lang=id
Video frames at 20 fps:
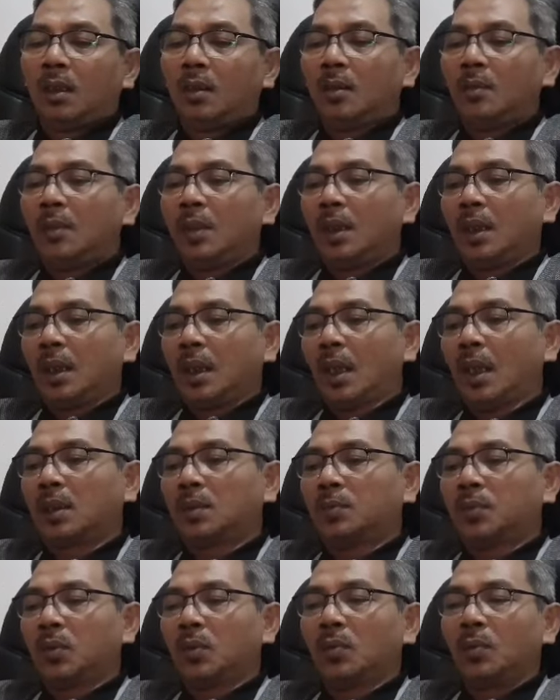
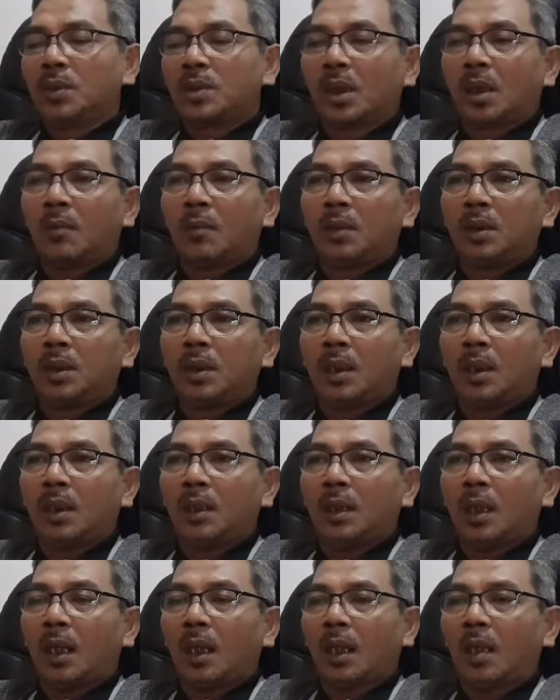melihat belum bisa
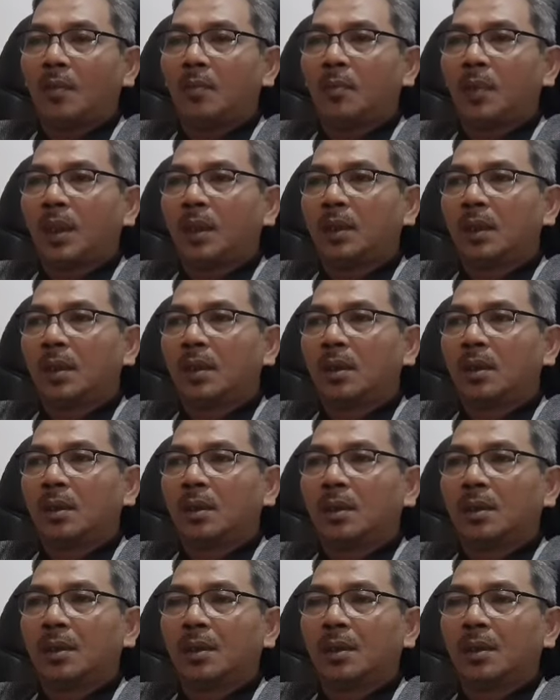menilai apa dan